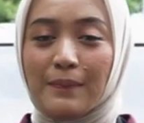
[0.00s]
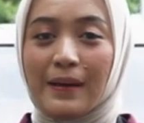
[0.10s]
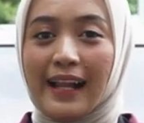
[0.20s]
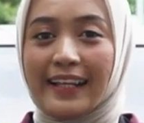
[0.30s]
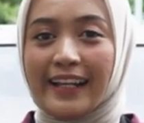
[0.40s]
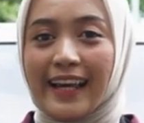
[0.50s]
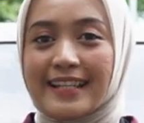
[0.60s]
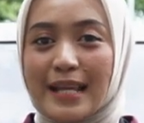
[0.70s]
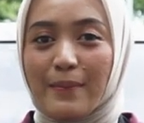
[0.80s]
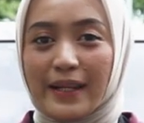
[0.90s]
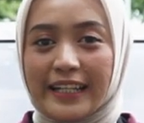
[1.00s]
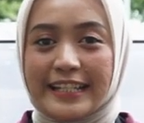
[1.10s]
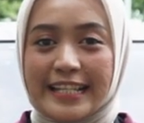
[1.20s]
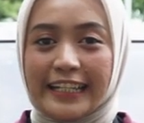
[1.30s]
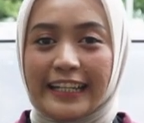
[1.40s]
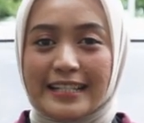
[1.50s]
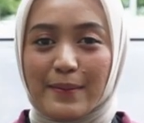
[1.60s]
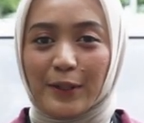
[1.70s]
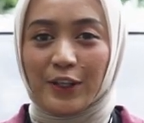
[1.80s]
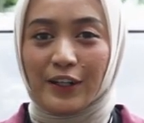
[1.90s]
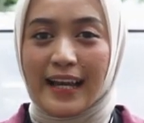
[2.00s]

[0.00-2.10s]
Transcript: Balik lagi sama Riri di sini nih, sama Toto.